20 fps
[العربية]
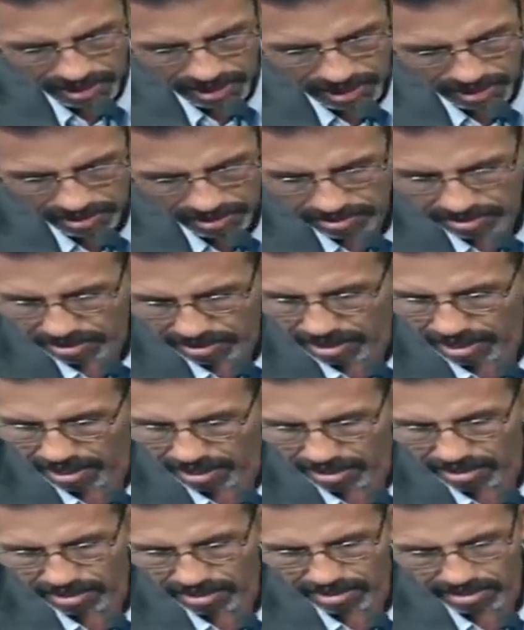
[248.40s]

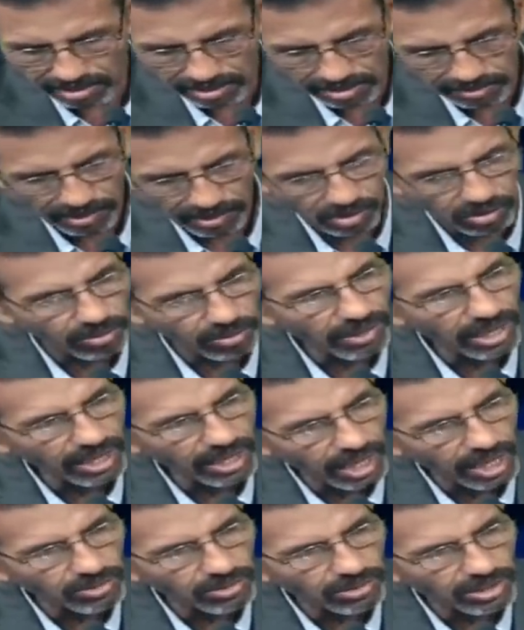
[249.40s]
الصلاح المنظومة
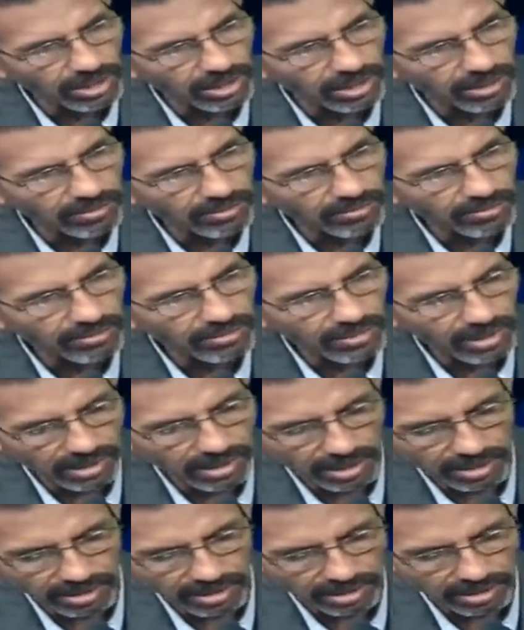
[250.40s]
القانونية
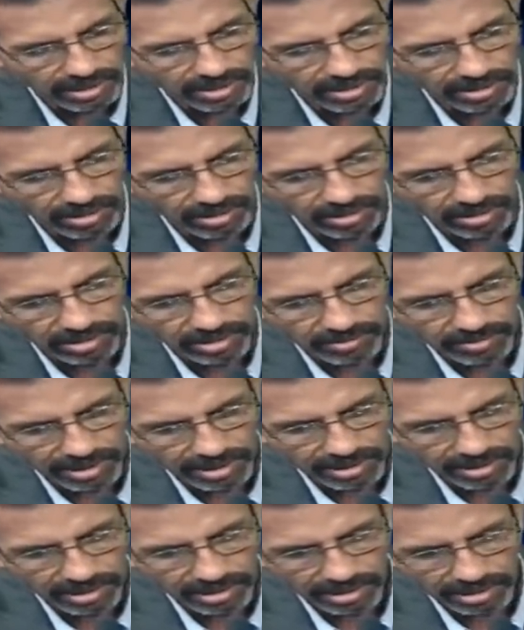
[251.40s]
الذي قلتم
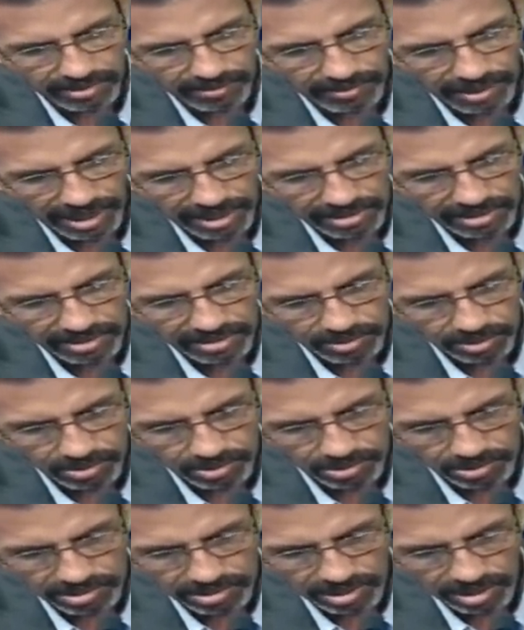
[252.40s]
ان بعض
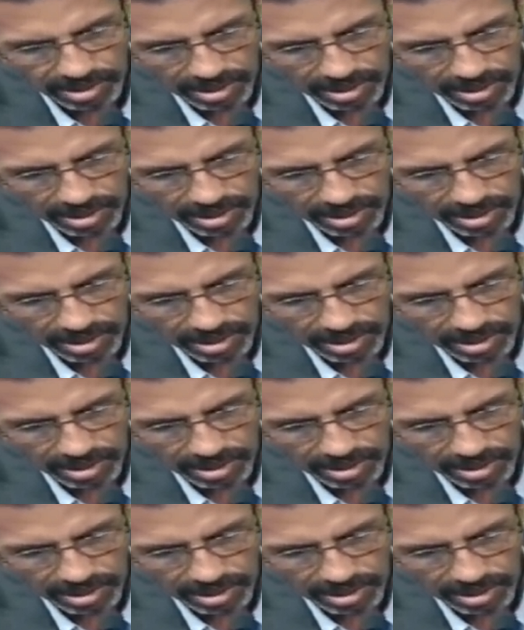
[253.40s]
النصوص